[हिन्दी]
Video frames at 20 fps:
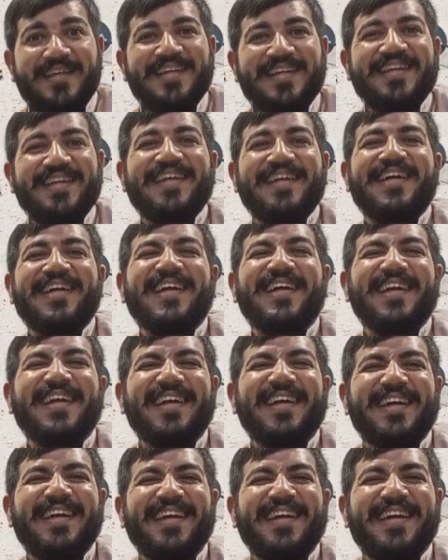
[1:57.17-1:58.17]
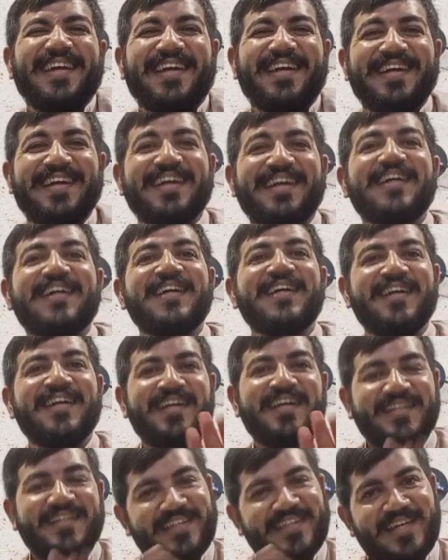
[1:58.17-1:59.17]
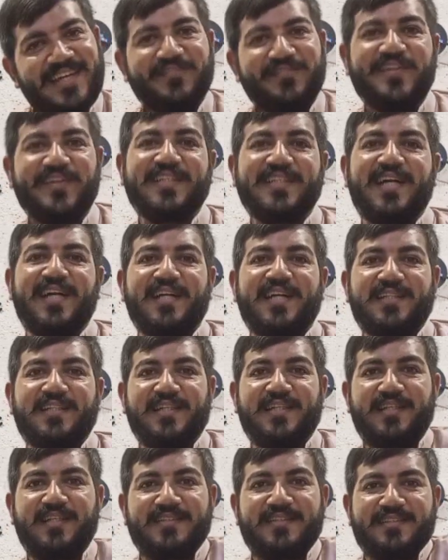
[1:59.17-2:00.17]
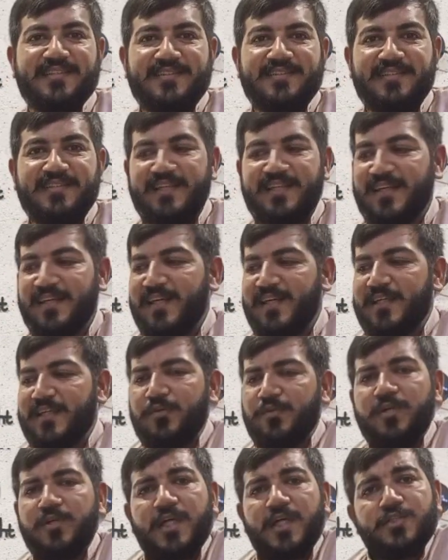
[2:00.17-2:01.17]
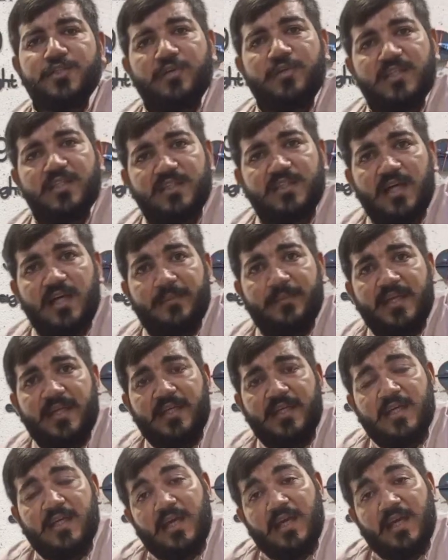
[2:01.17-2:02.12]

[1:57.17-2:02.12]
यही फनकारी है क्योंकि जो इसका मैंने